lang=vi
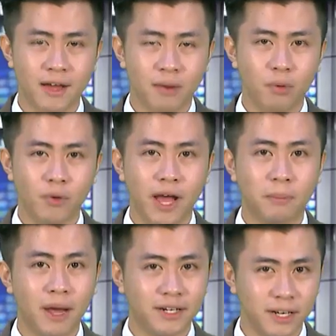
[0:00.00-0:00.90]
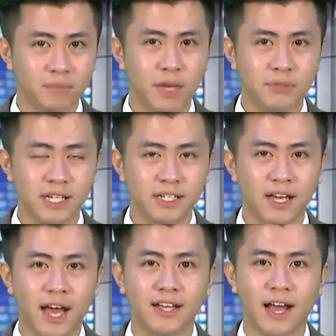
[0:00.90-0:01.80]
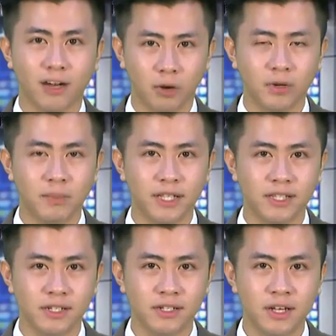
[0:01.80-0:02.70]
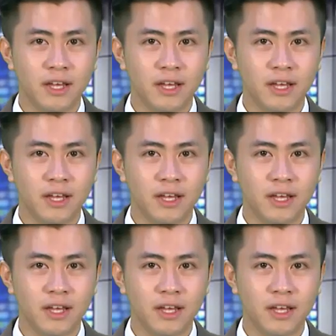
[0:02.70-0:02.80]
một nghìn bảy trăm tám mươi chín đến hai nghìn không trăm hai mươi tư,